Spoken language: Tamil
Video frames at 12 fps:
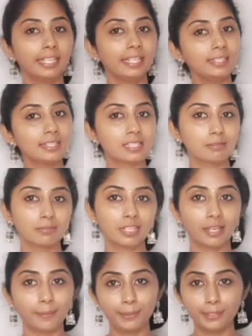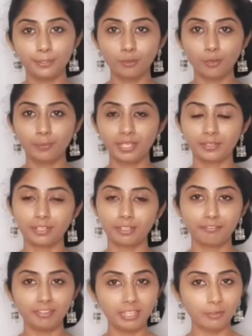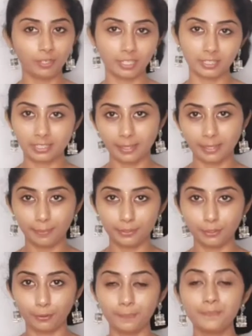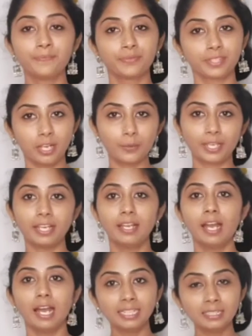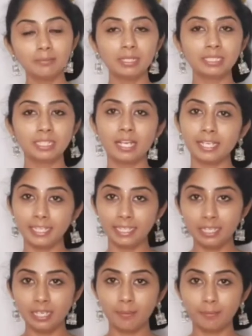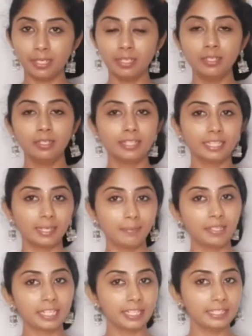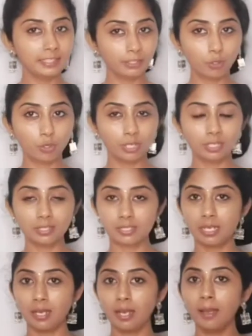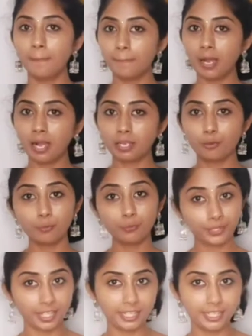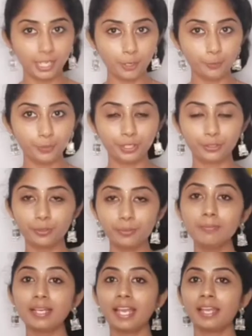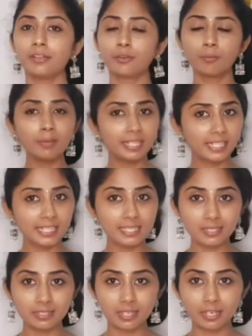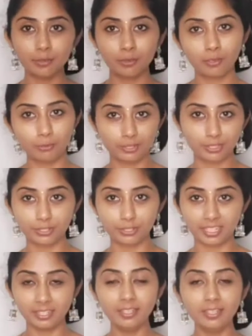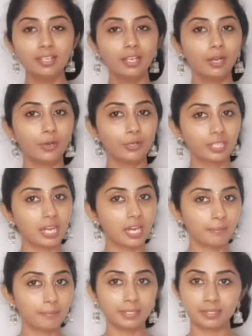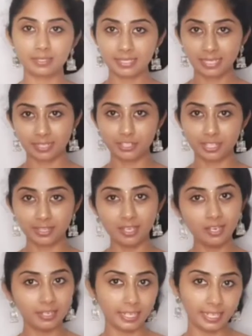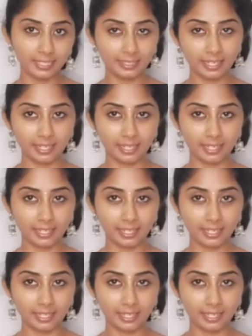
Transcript: இந்த சம்மரில் எப்படி இருக்கும் அப்படிங்கிறத ஃபீல் உங்களுக்கு கண்டிப்பாக தெரியும் ஓகே அந்த மாதிரிலாம் இல்லாமல் நமக்கு இந்த கோகலர்ஸில் பார்க்கவும் ட்ரெண்டியாகவும் இருக்கும் அண்ட் ரொம்ப டீசெண்டான ஒரு லுக்கு கொடுக்குற ஒரு கார்மெண்ட் செலெக்ஷன் தான் இந்த